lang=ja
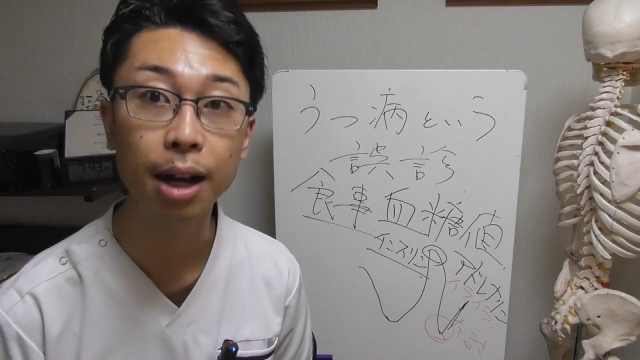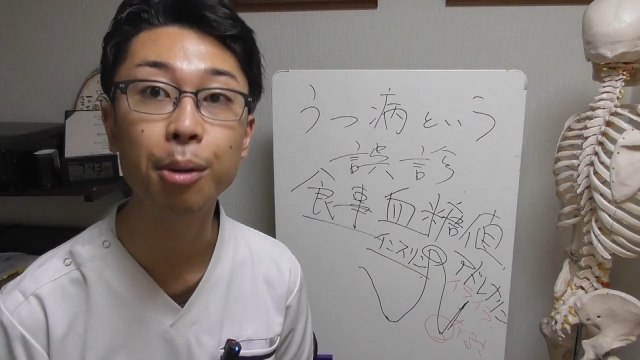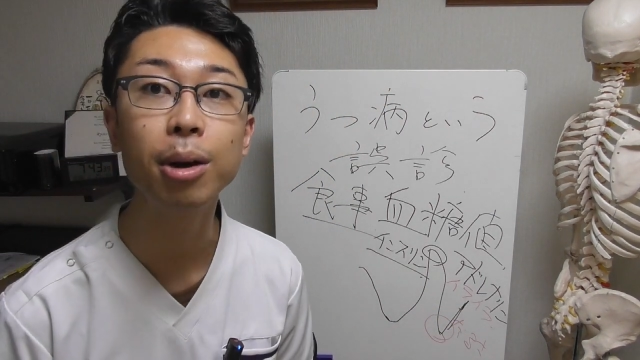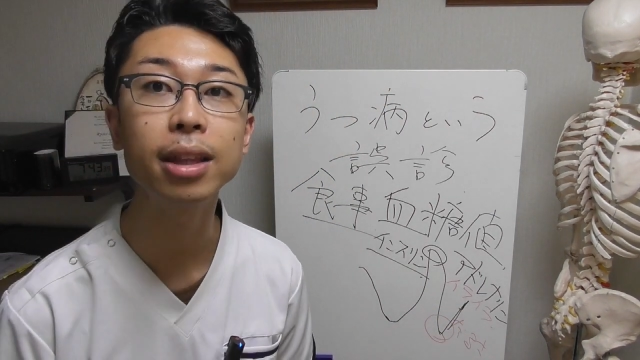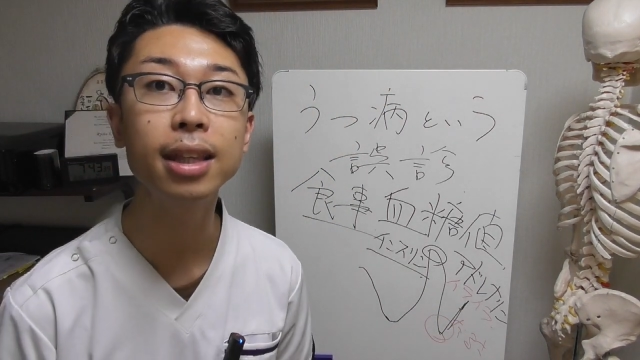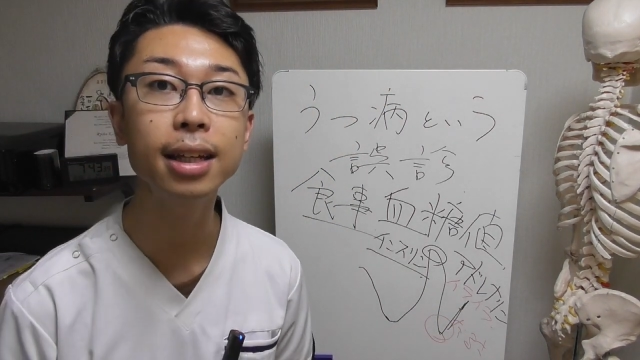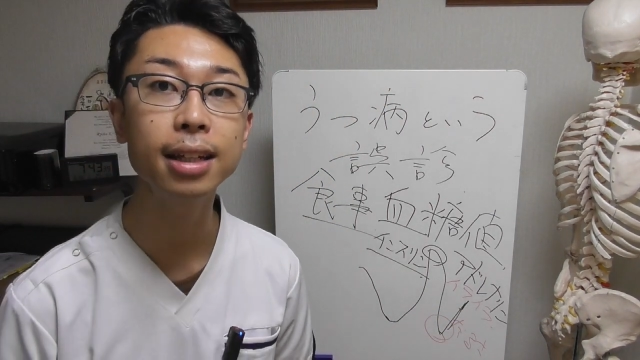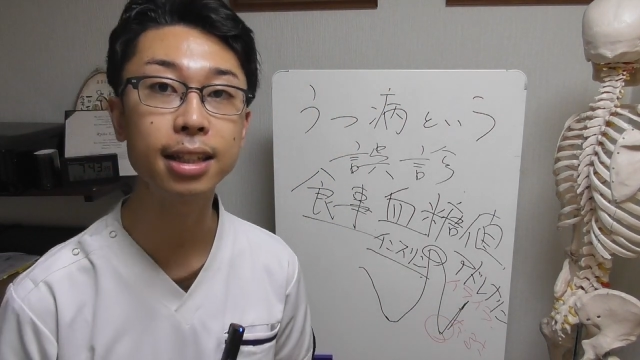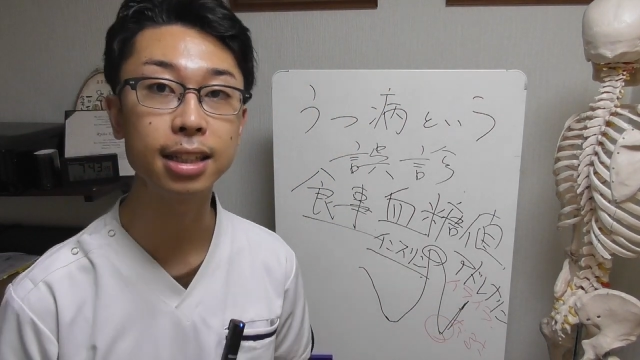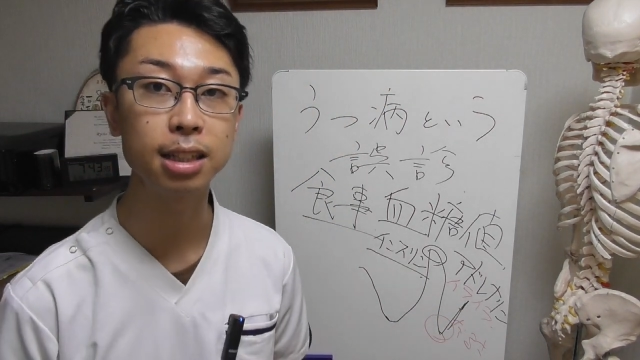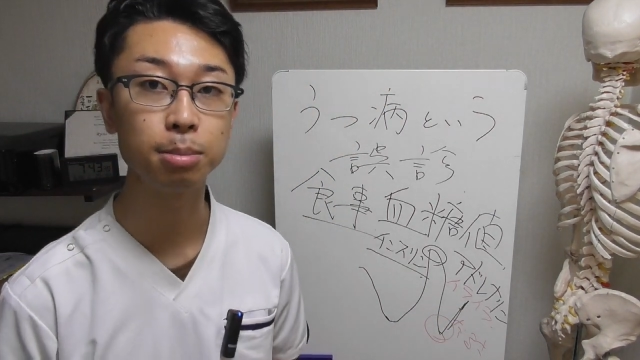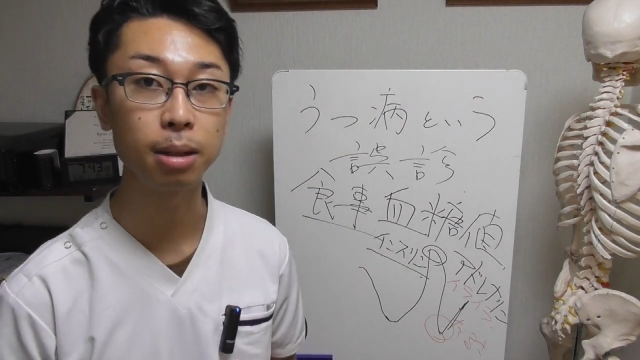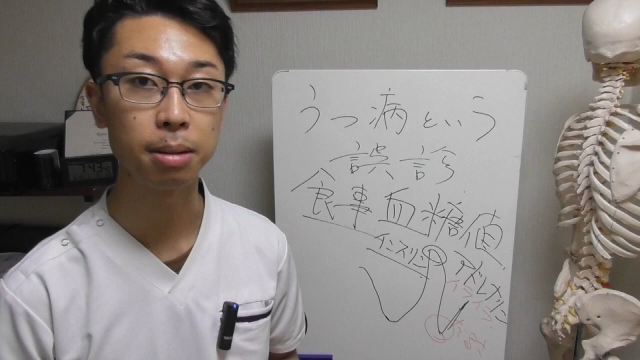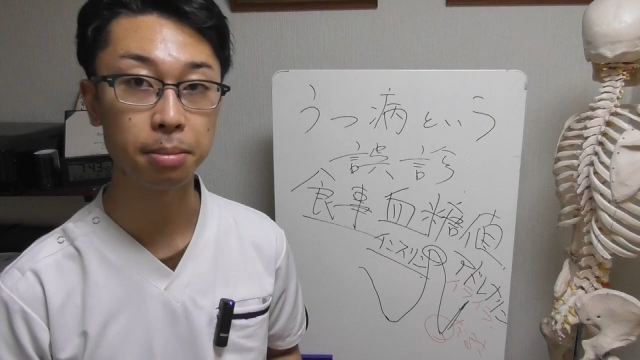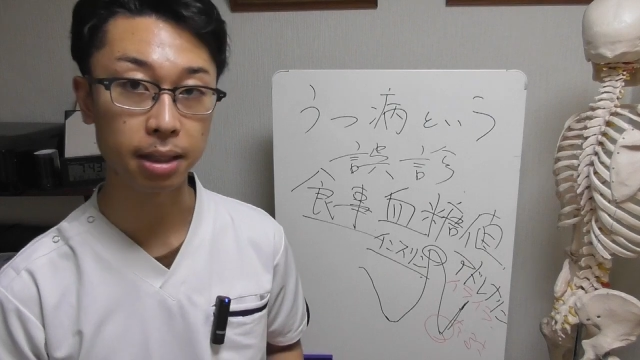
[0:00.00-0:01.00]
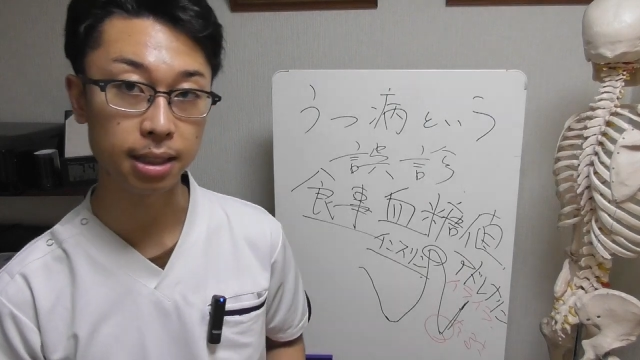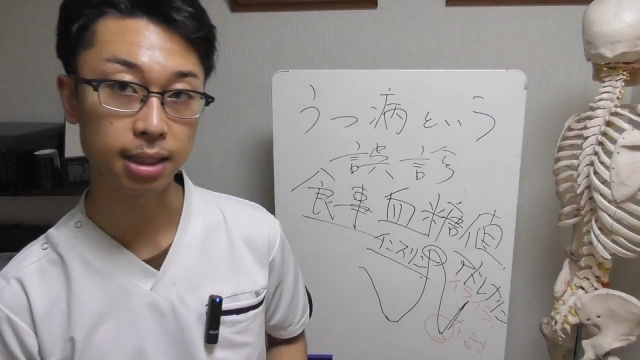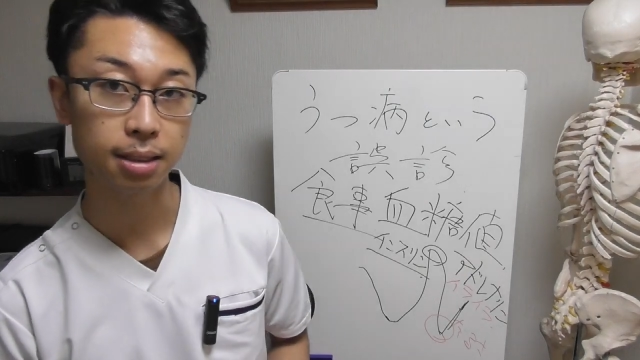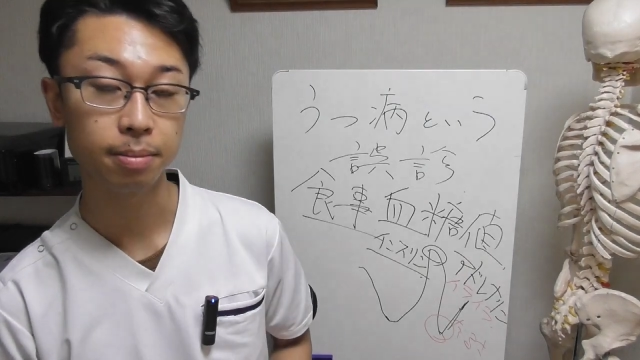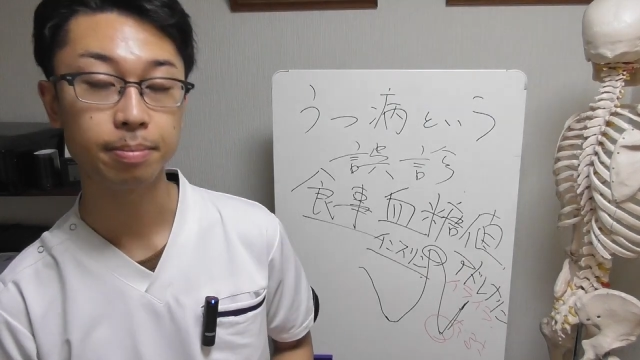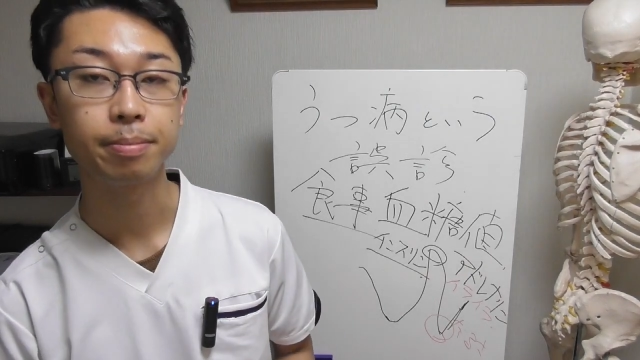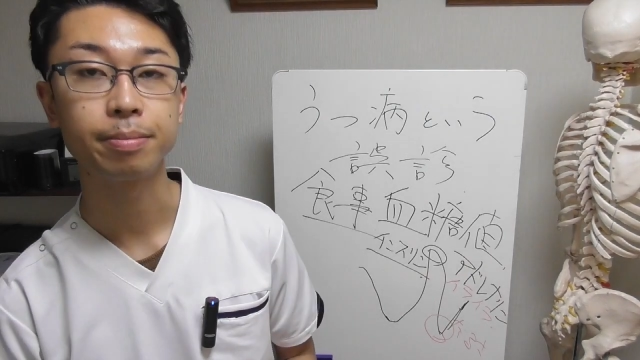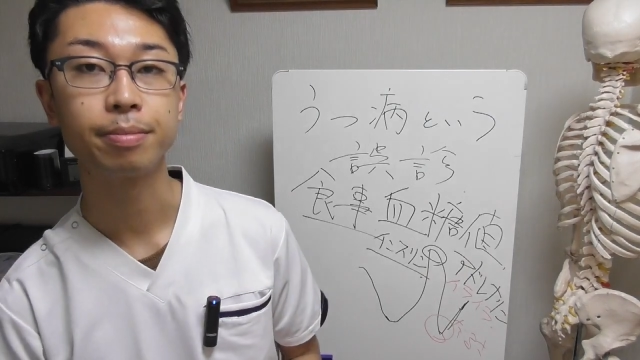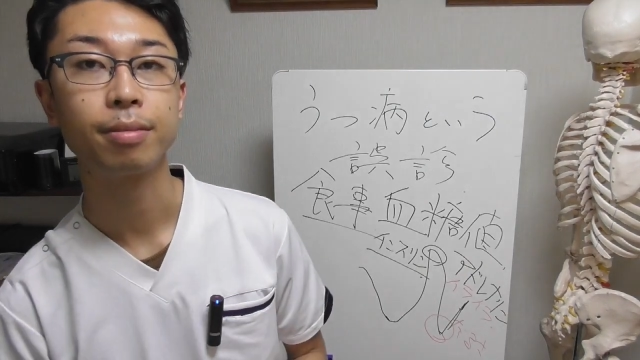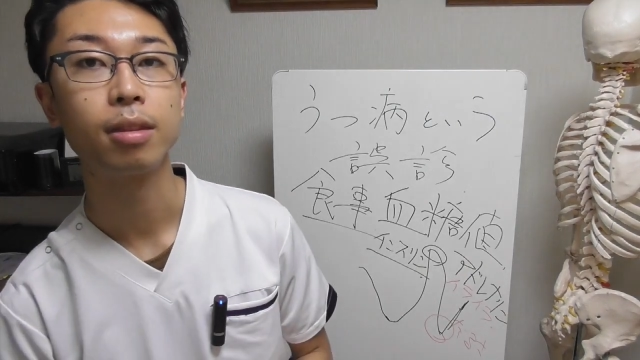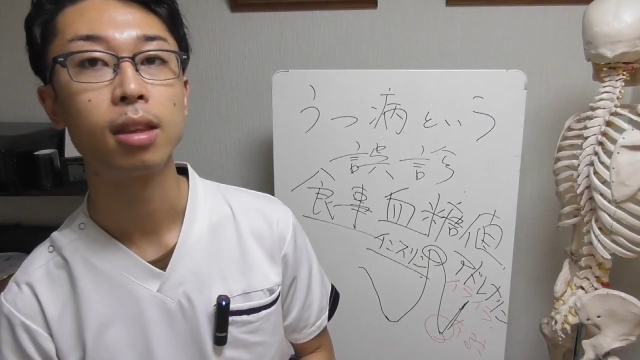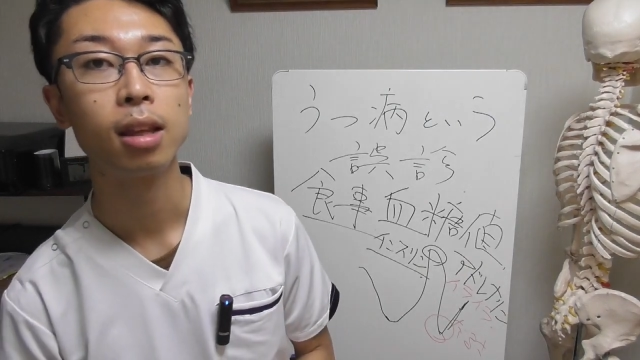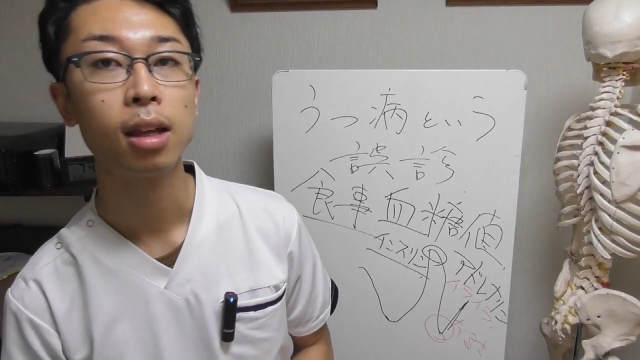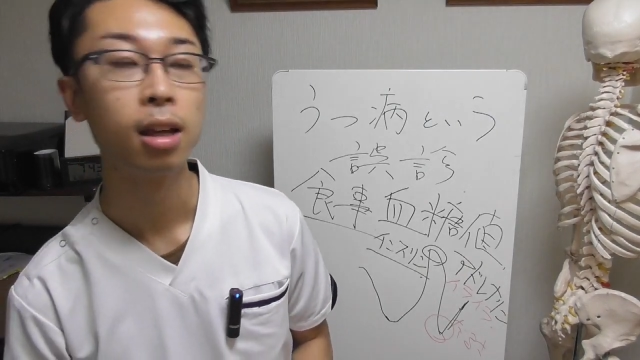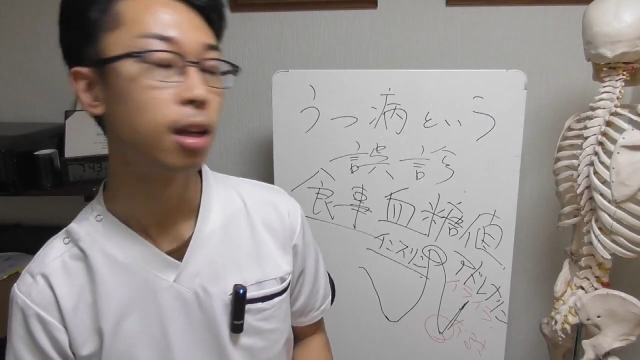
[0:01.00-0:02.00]
変わってきてしまいます
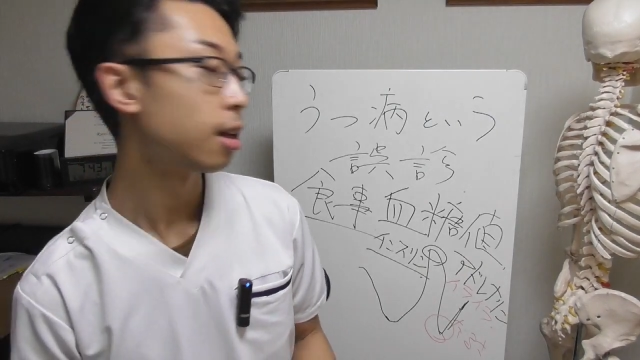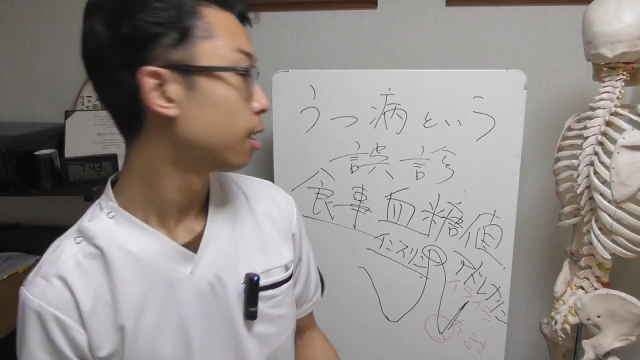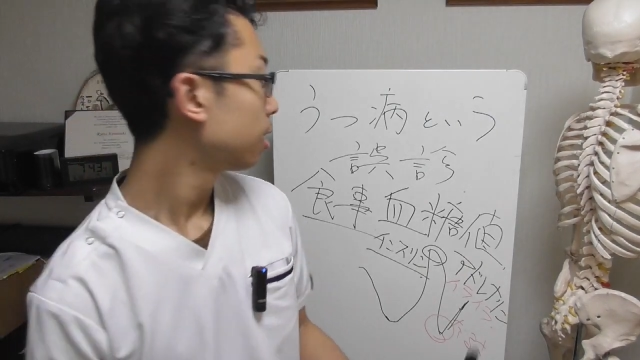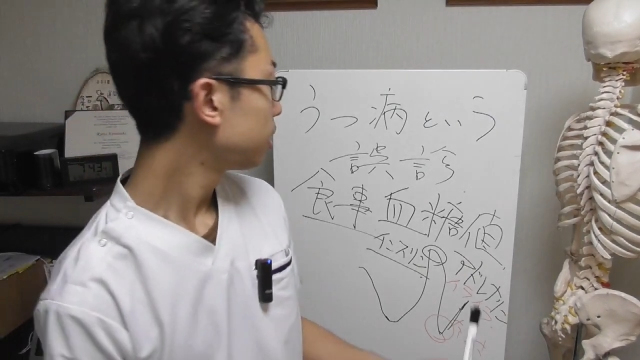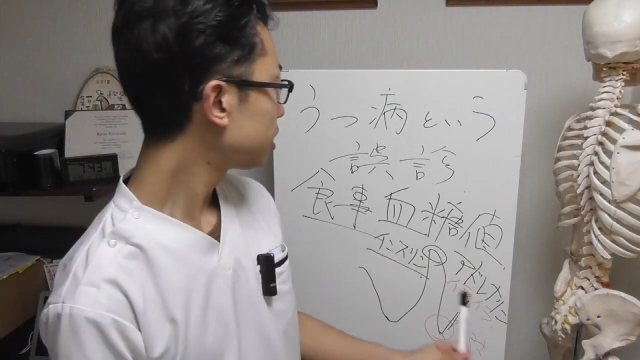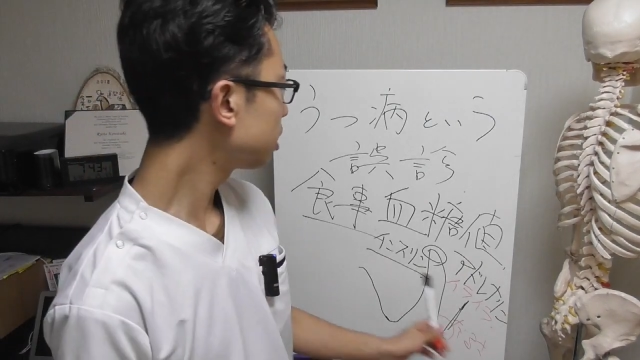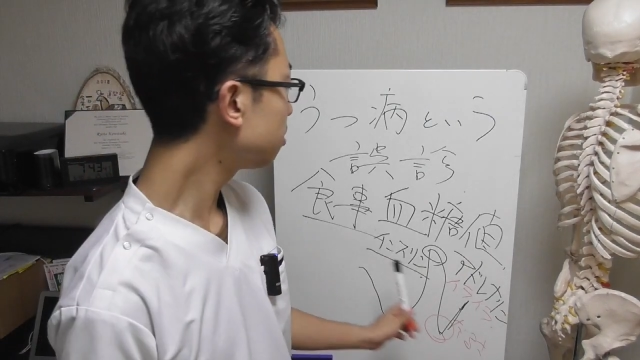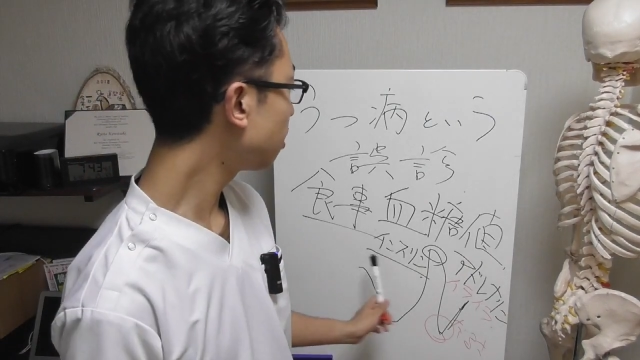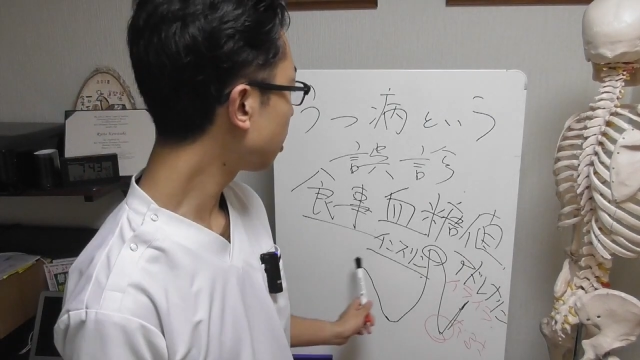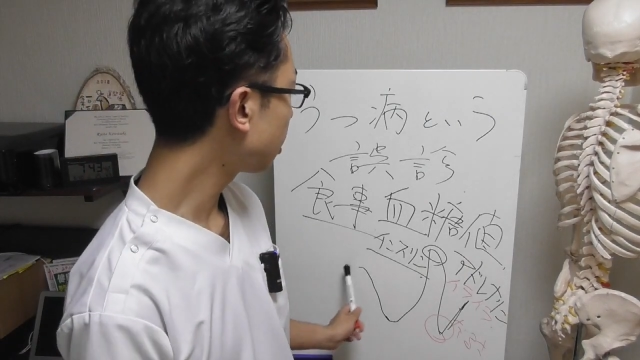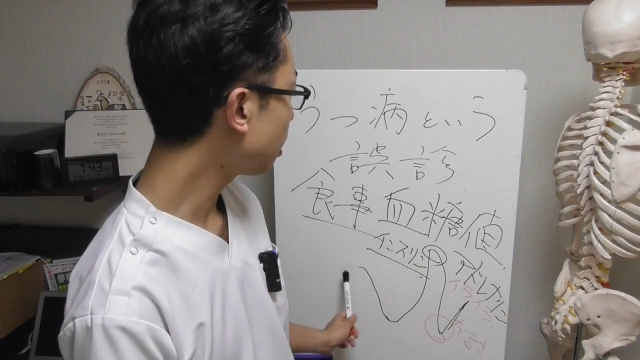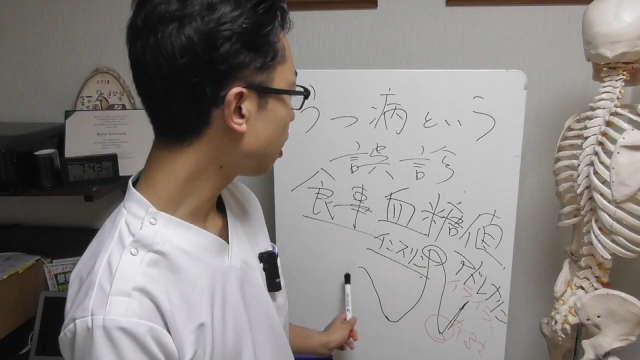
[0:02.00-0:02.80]
つま